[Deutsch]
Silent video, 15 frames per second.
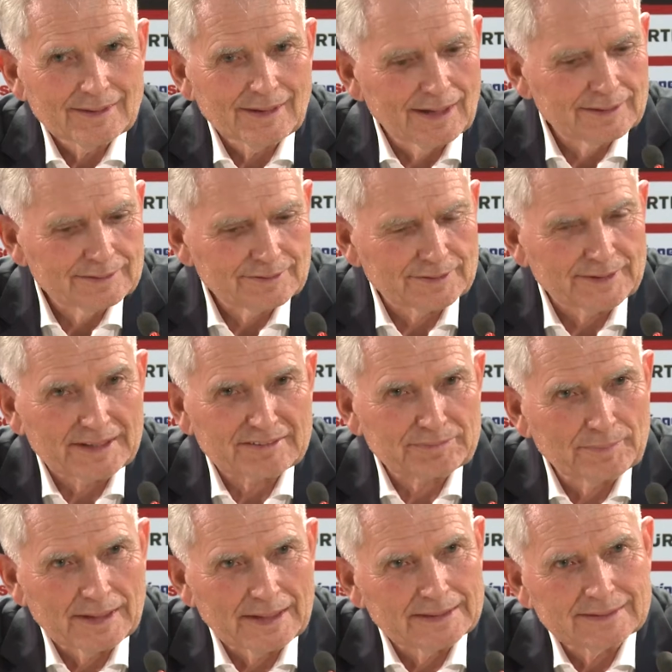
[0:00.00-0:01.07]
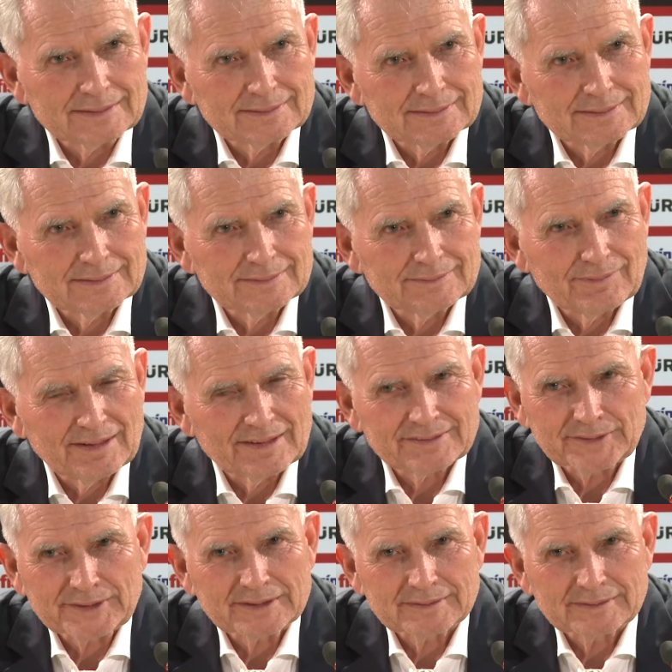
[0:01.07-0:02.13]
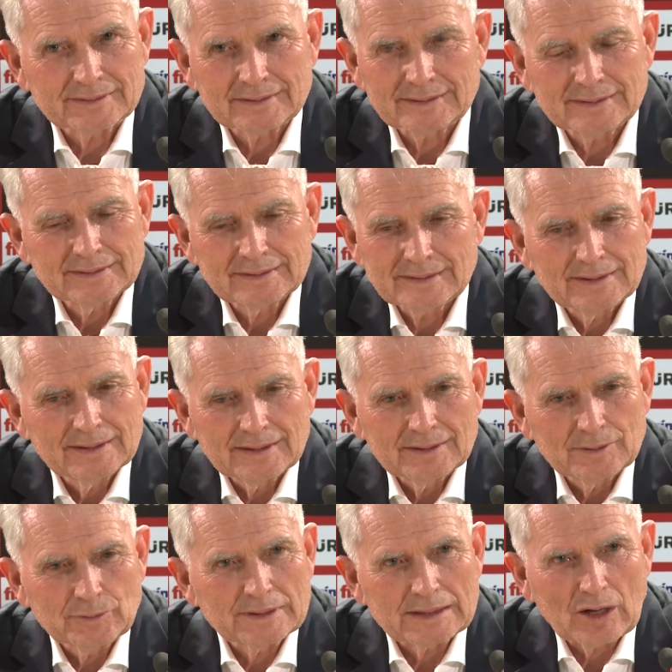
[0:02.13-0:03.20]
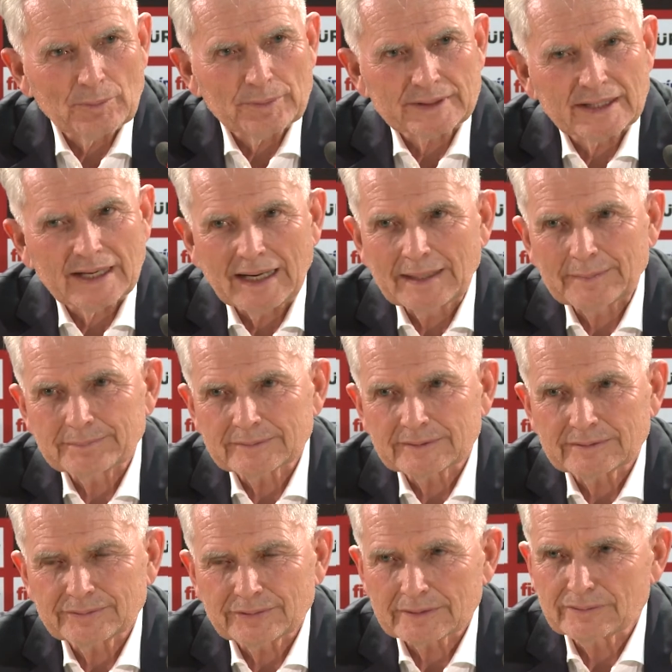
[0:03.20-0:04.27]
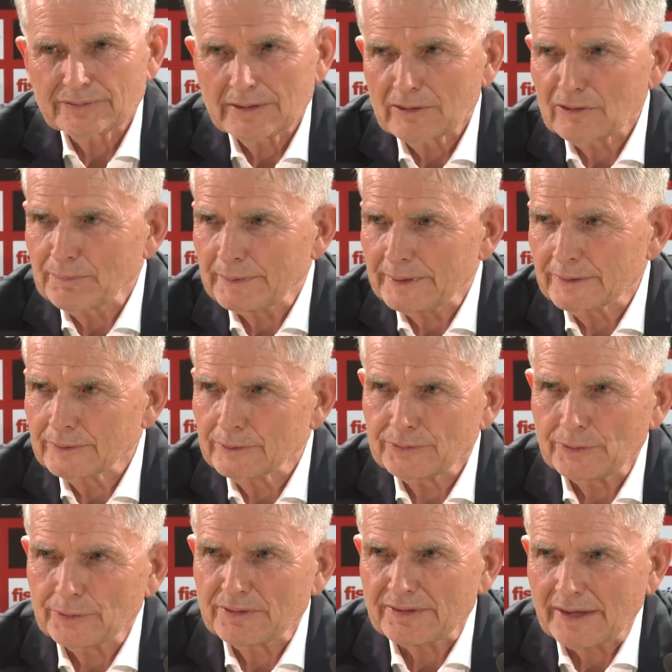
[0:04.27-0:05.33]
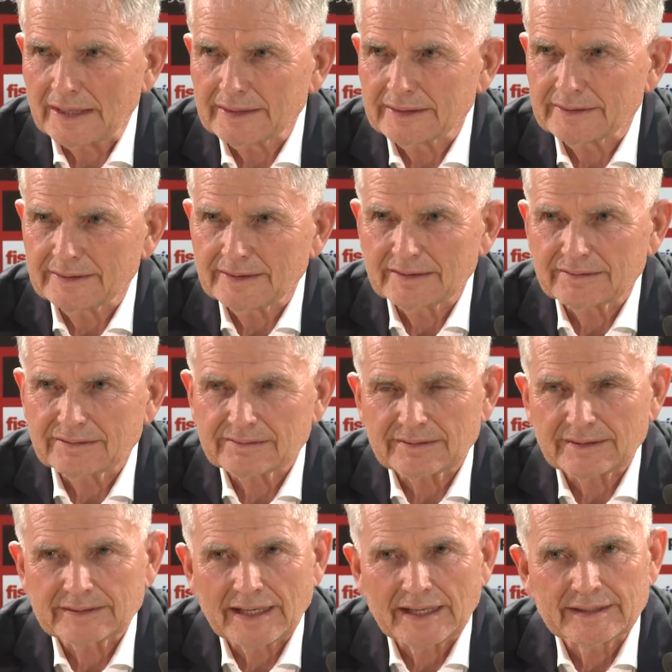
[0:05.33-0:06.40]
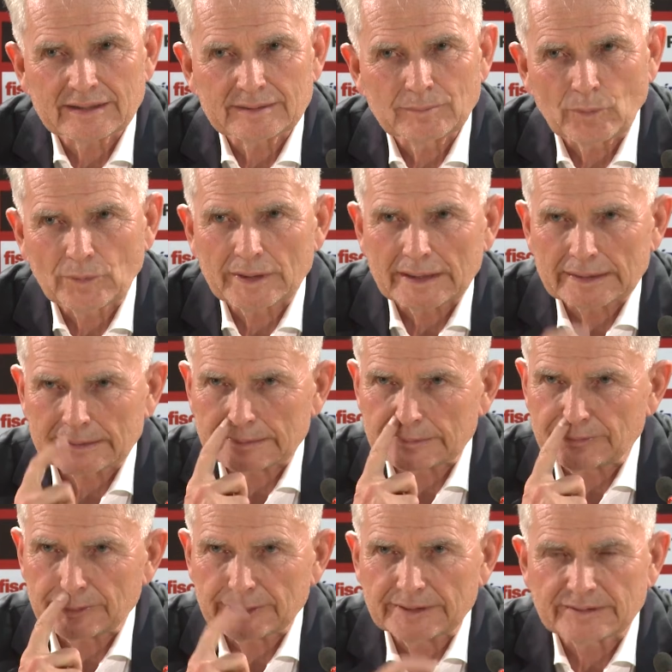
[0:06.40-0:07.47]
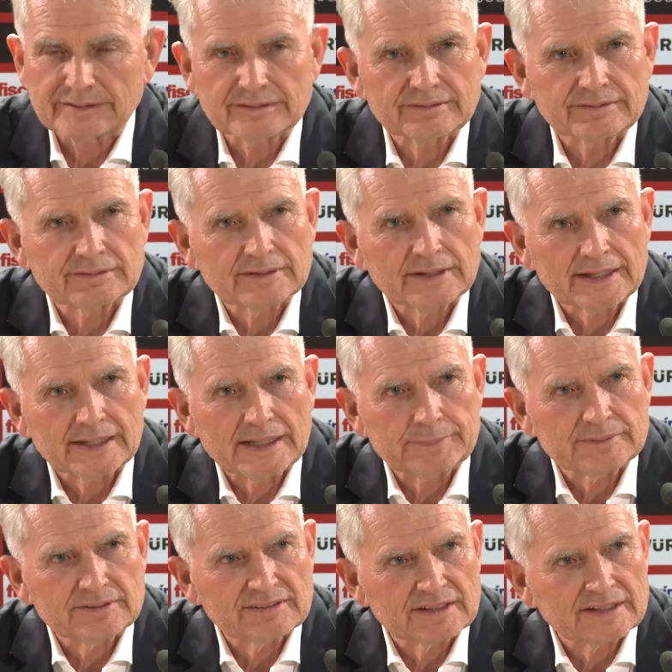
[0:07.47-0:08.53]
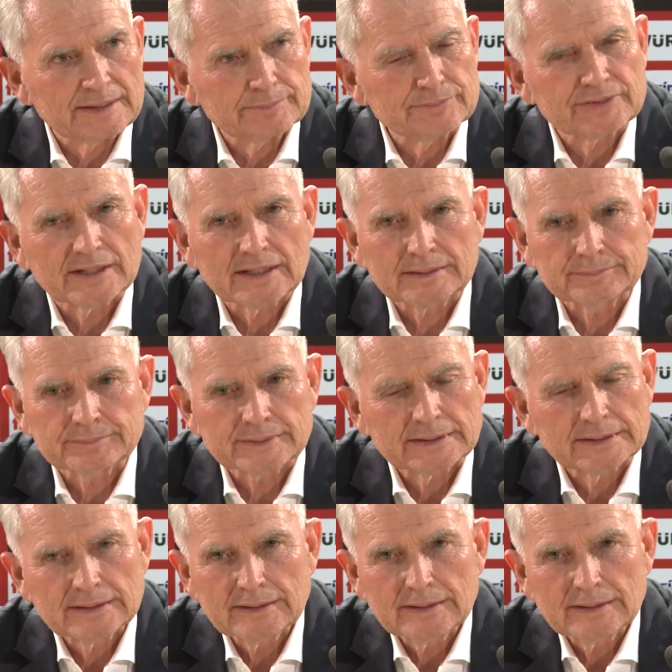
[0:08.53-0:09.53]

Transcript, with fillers: Ja, zunächst mal äh, war es natürlich ein unglaublicher Abend für den VfB und für uns alle, die jetzt seit einigen Monaten für dieses Ergebnis gekämpft haben.